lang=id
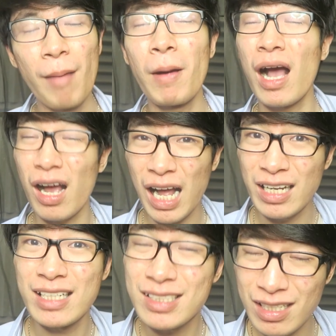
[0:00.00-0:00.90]
Apakah
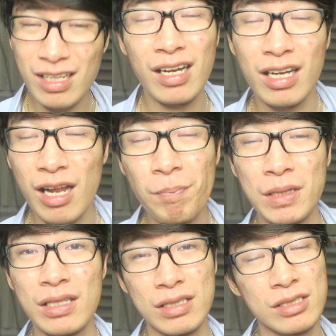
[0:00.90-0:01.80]
kalian senang
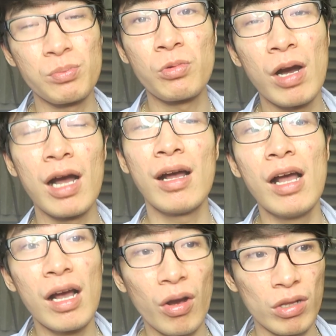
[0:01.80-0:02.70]
ngedapetin semua
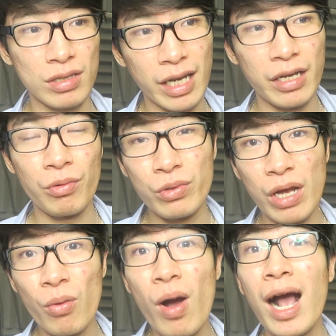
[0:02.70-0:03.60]
konten yang
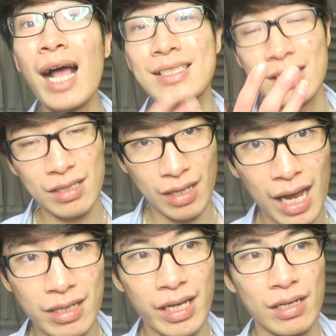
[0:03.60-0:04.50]
udah gue kasih ke
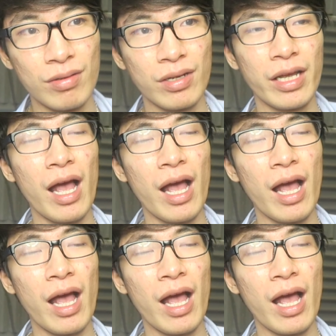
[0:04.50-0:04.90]
kalian? Oke, okay?